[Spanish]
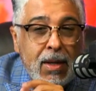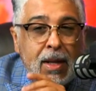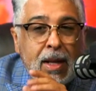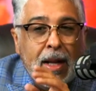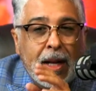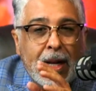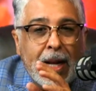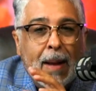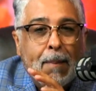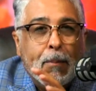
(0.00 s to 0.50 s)

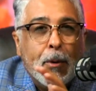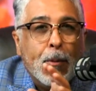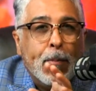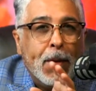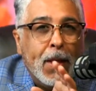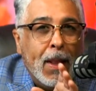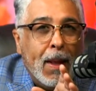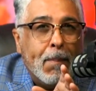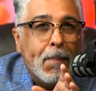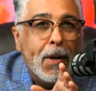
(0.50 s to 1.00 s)
la
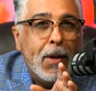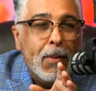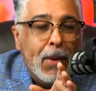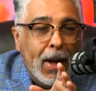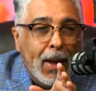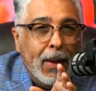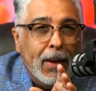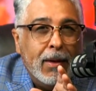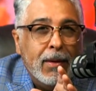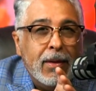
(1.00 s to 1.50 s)
propiedad
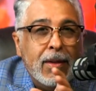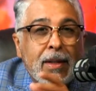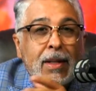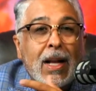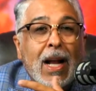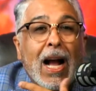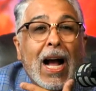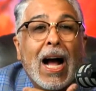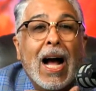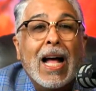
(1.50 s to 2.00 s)
privada,
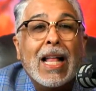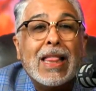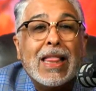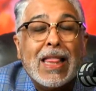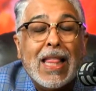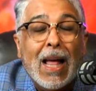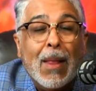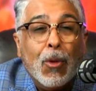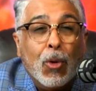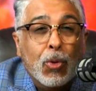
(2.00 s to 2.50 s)

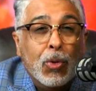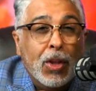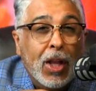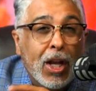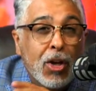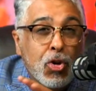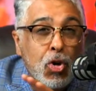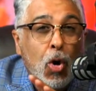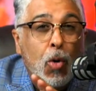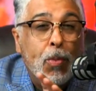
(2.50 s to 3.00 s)
hasta
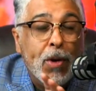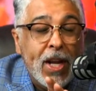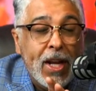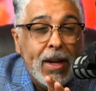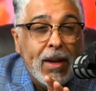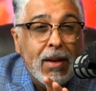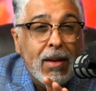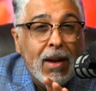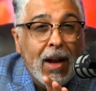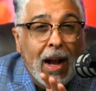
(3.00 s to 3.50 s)
donde yo
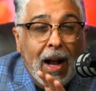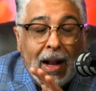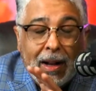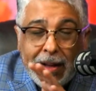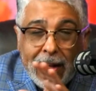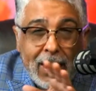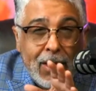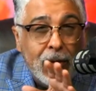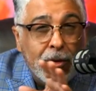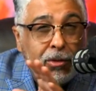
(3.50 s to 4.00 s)
vi,
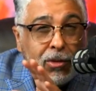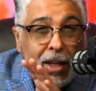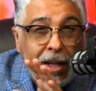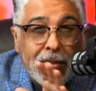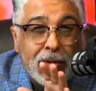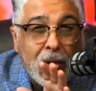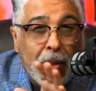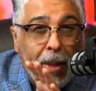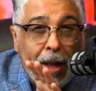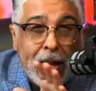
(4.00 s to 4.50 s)
aquí no se
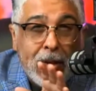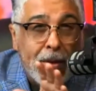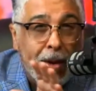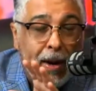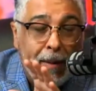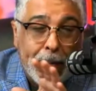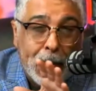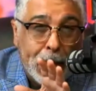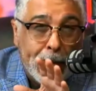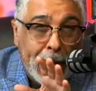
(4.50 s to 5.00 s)
hizo daño a
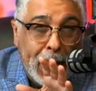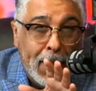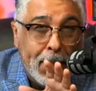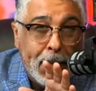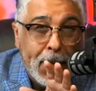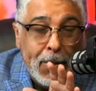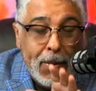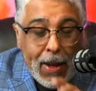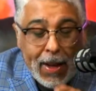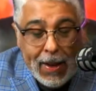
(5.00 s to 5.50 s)
la propiedad
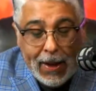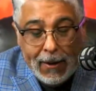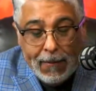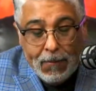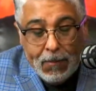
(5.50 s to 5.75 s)
privada.